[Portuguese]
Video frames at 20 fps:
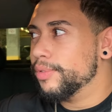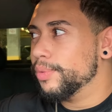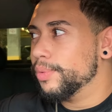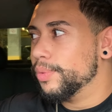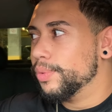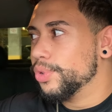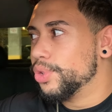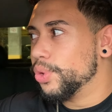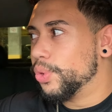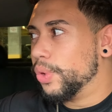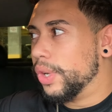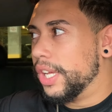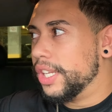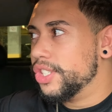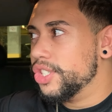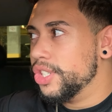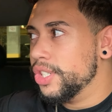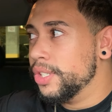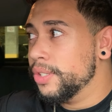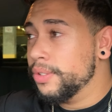um
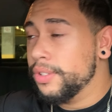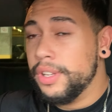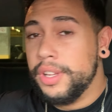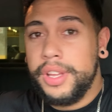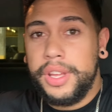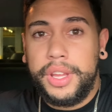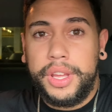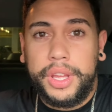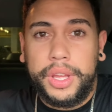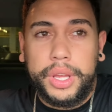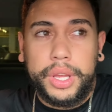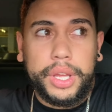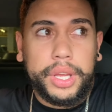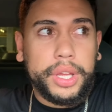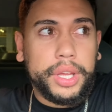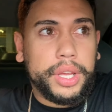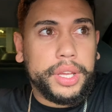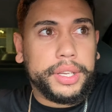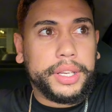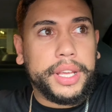chocolatinho,
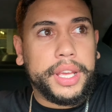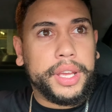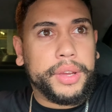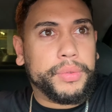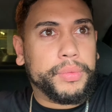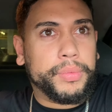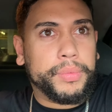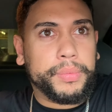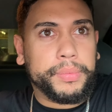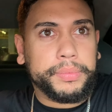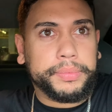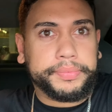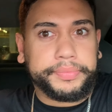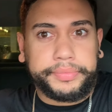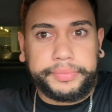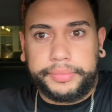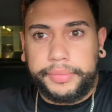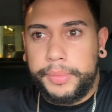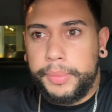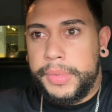né? Um,
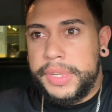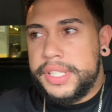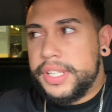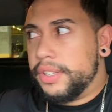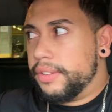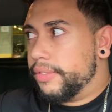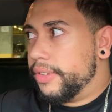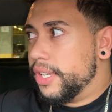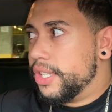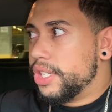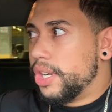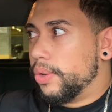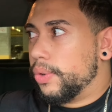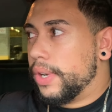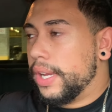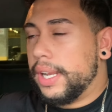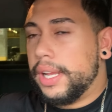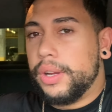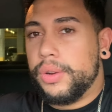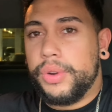uma cerveja, algo que
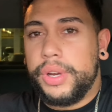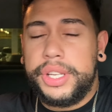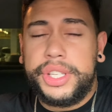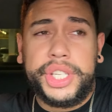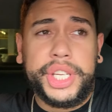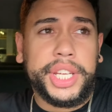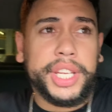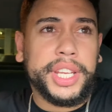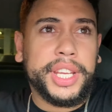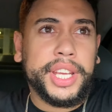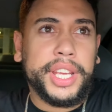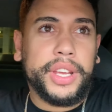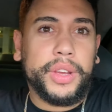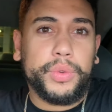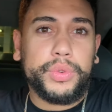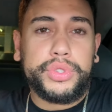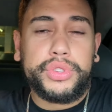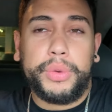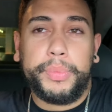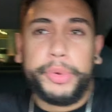ela goste. Eu
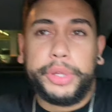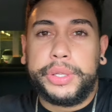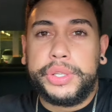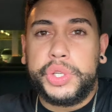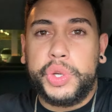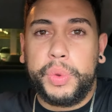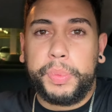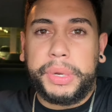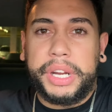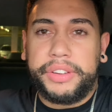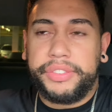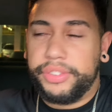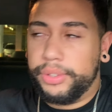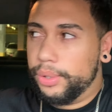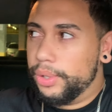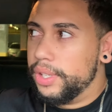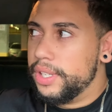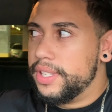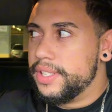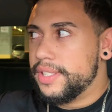não sou muito de comprar
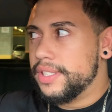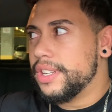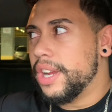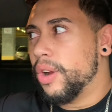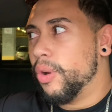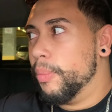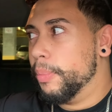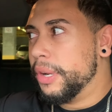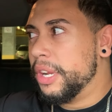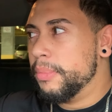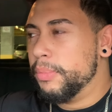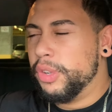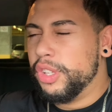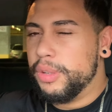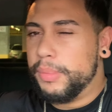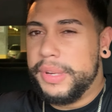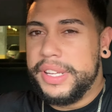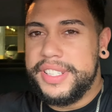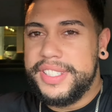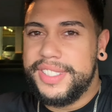flores, já comprei muito,
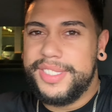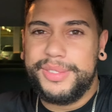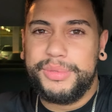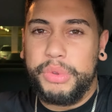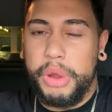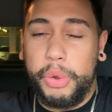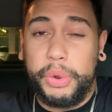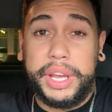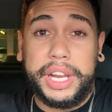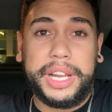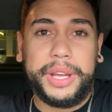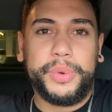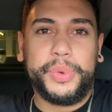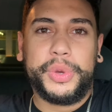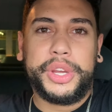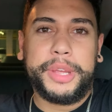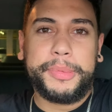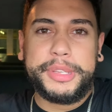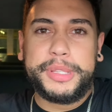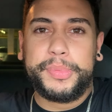mas não é o que, ela, o
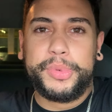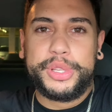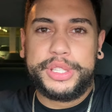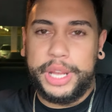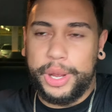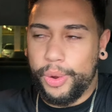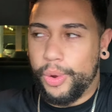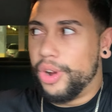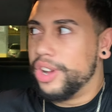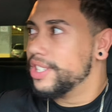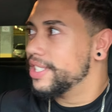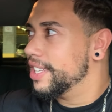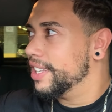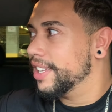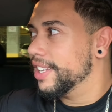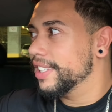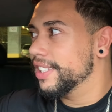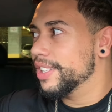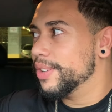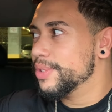que minha esposa gosta,
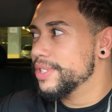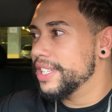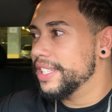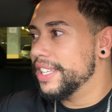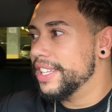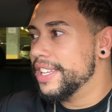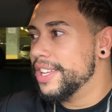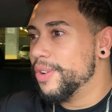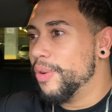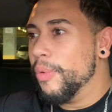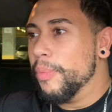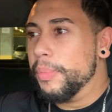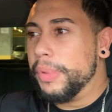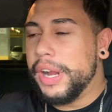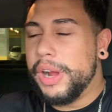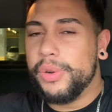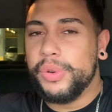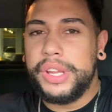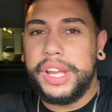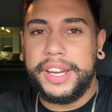né? Então você tem que
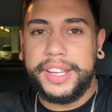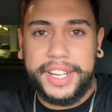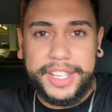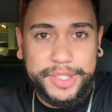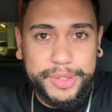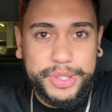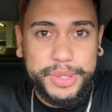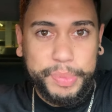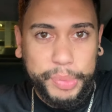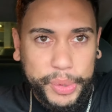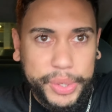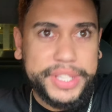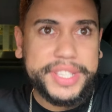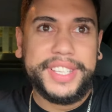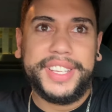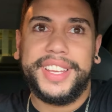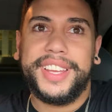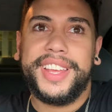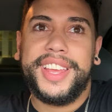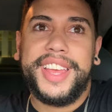comprar o que agrada sua esposa.
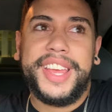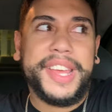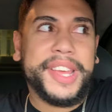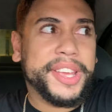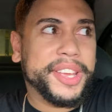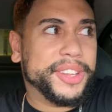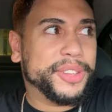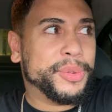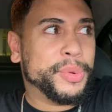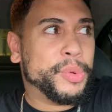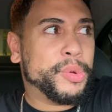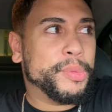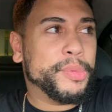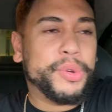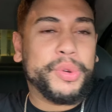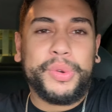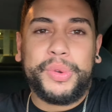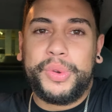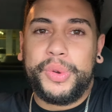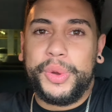Então como
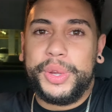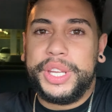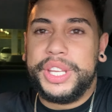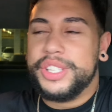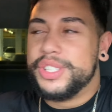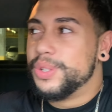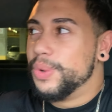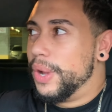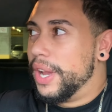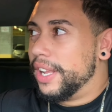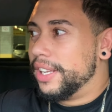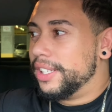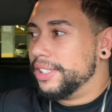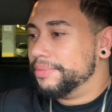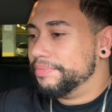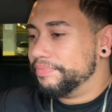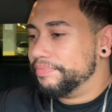eu conheço ela,